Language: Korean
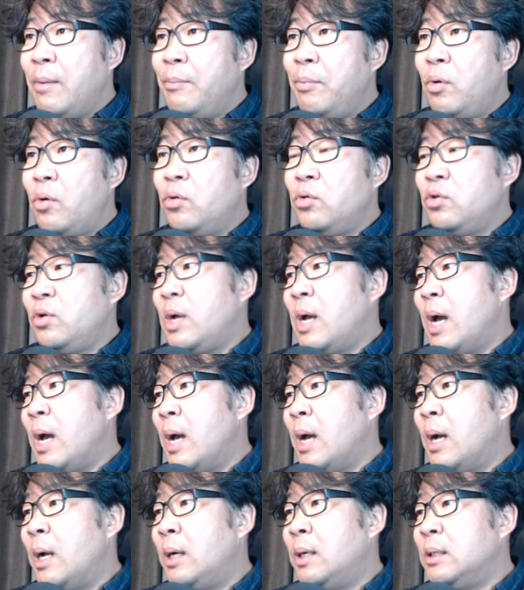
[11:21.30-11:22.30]

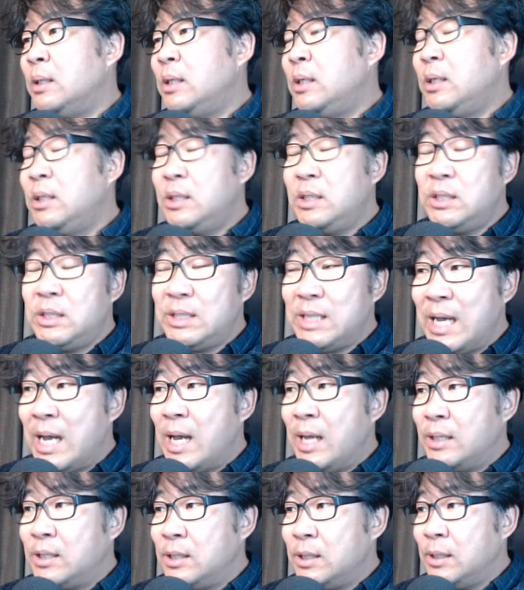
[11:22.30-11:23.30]
포르투갈 디귿자
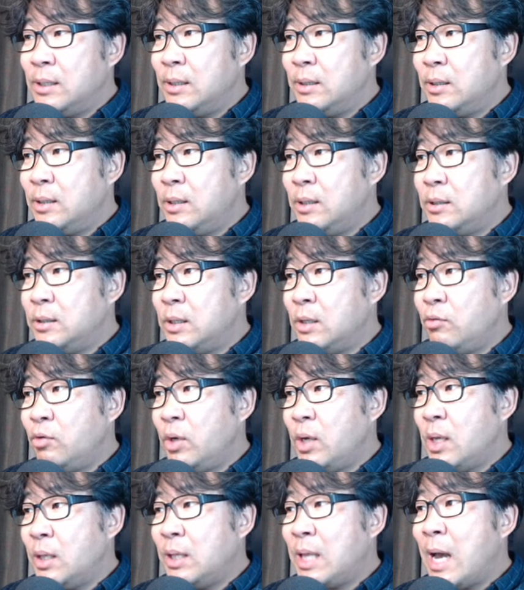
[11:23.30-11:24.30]

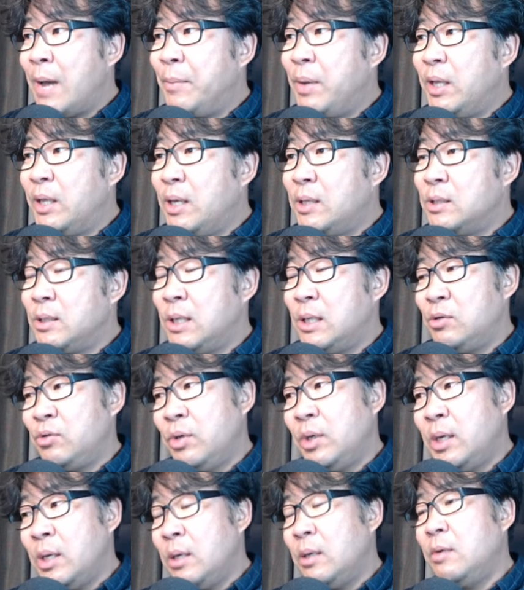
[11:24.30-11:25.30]
우리가 담에 대해서 계속
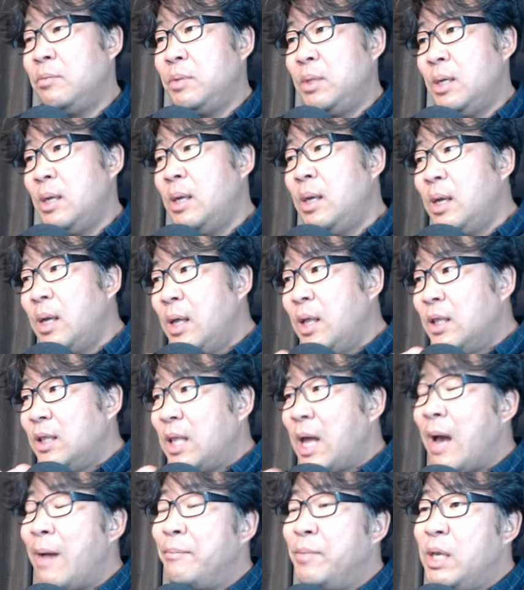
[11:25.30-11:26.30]
이해한 겁니다.
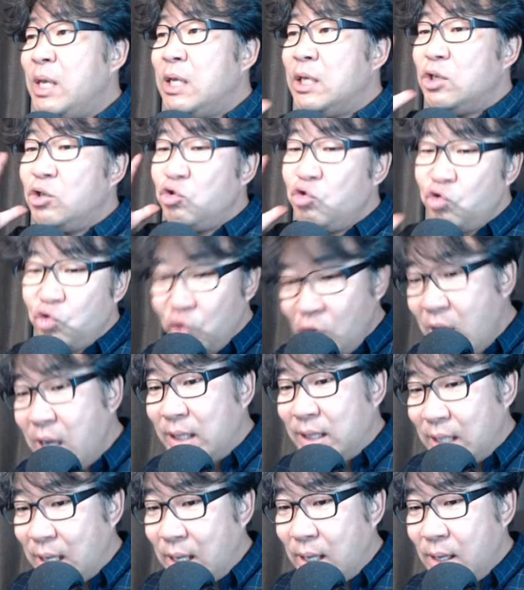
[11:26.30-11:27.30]
담이
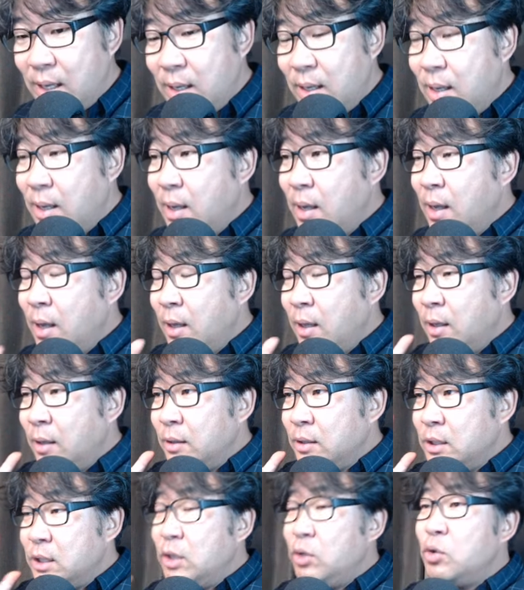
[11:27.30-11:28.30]
중요하다.
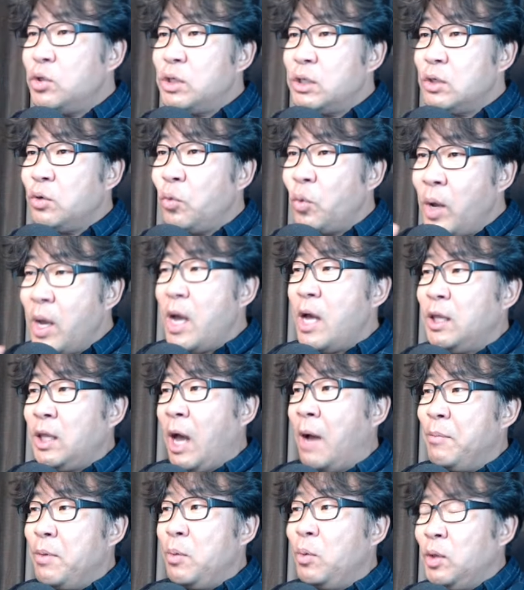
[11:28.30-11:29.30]
신도시에서 왜
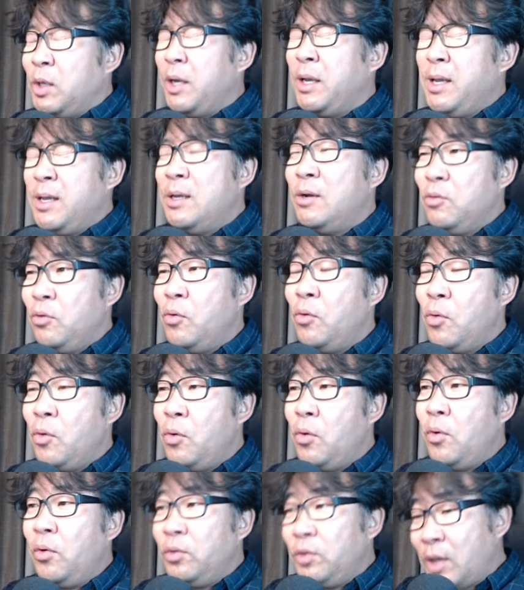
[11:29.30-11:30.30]
담을 못하게
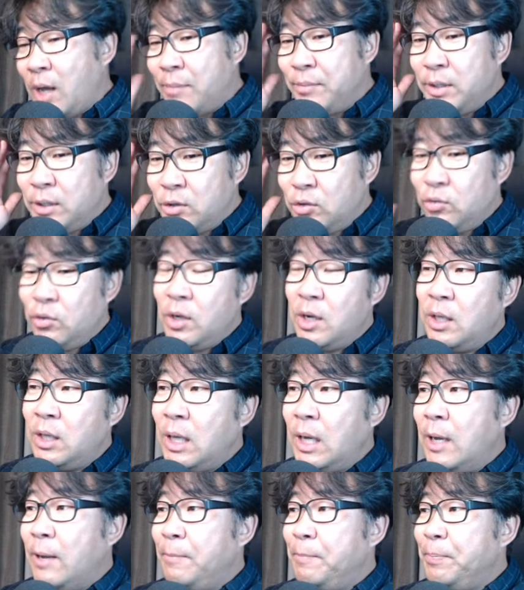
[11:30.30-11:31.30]
하냐고. 담이
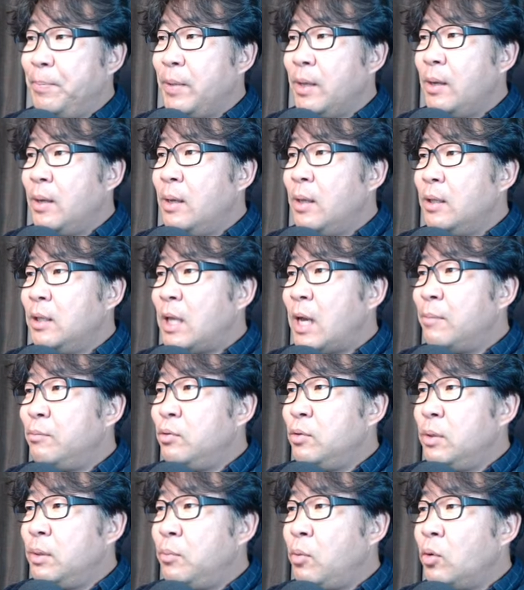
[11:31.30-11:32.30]
중요하다.
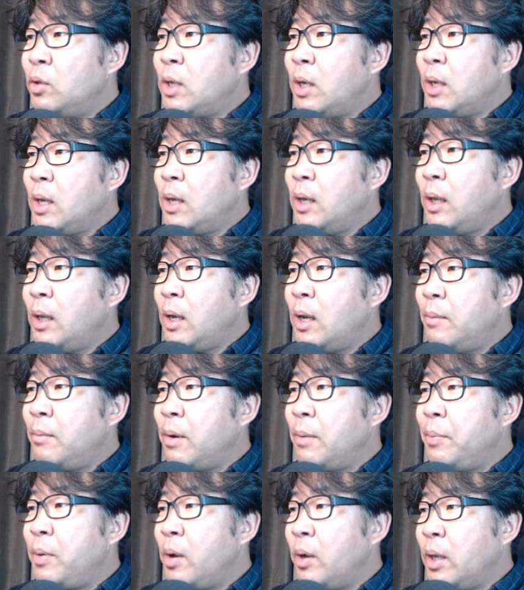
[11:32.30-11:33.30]
담을 못하게 하니까 아마
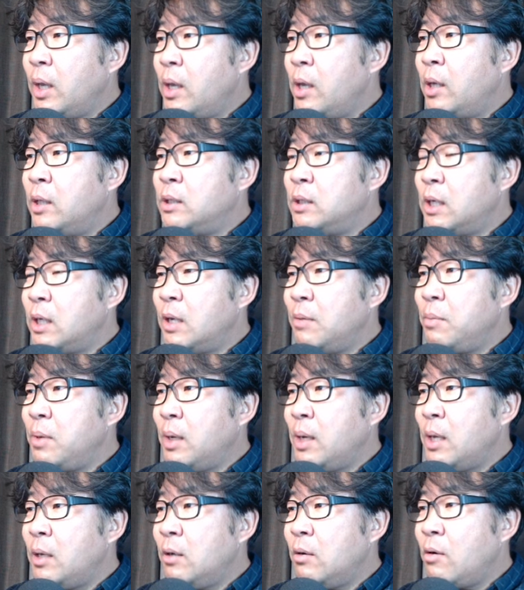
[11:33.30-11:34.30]
벽의
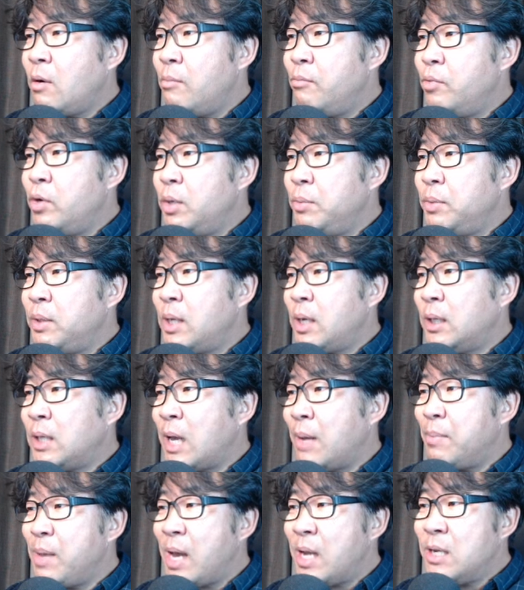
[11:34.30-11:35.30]
연장입니까? 이건 건물입니다.
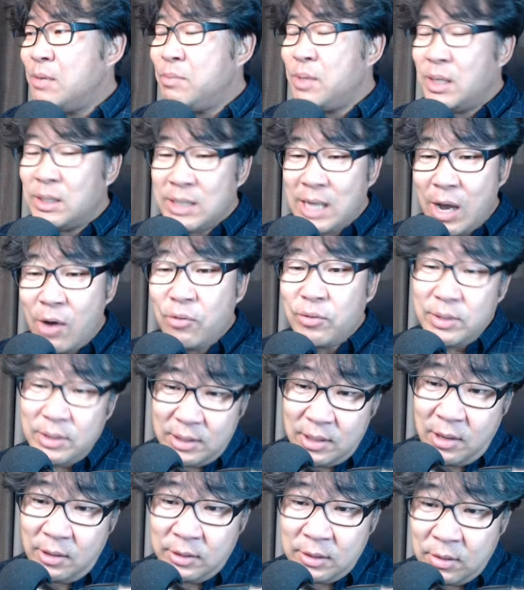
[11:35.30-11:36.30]
담이 아닙니다. 싸우고
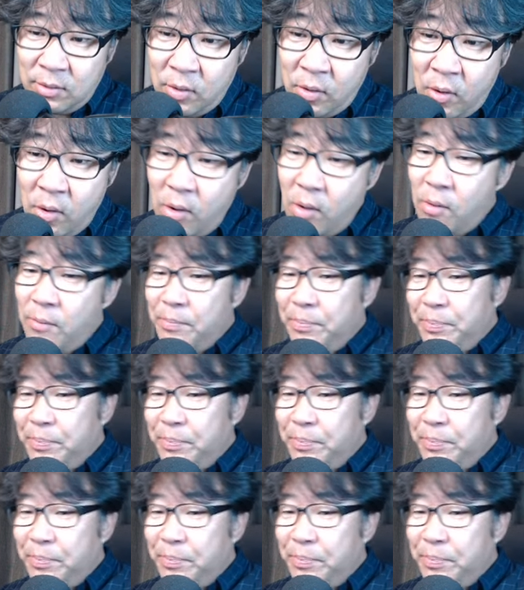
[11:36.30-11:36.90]
있어요. 서로.